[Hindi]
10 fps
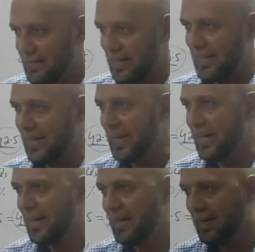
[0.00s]
सही
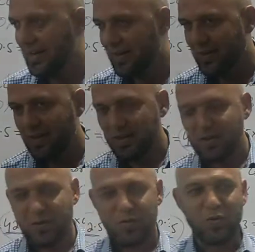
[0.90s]
है
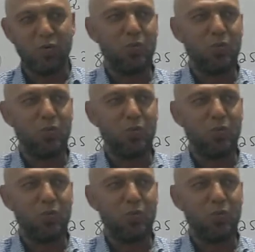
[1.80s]
तो